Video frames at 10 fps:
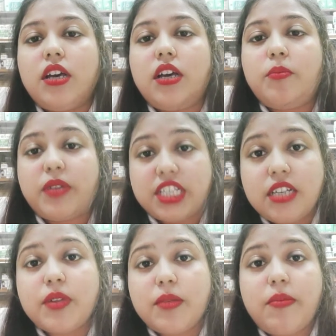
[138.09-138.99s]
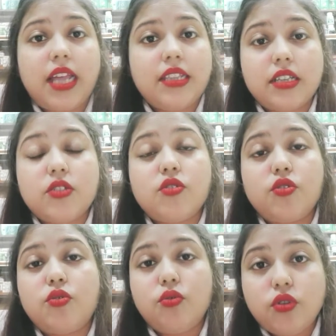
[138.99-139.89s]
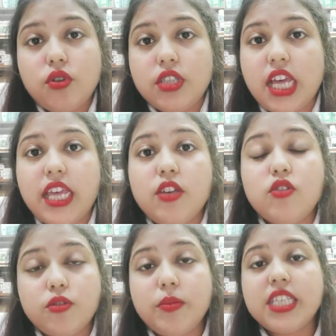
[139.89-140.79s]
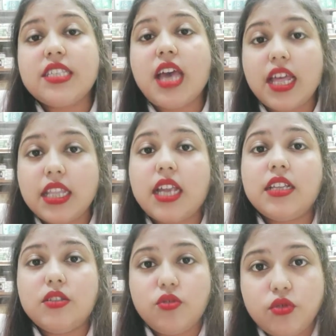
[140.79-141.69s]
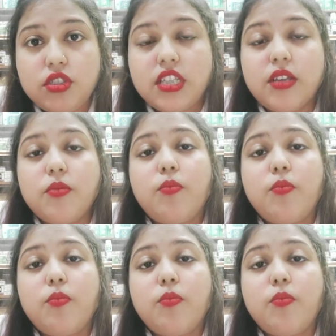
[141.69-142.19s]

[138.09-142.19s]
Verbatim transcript: प्रसव के बाद के जो दूध होता है उसमें साधारण दूध से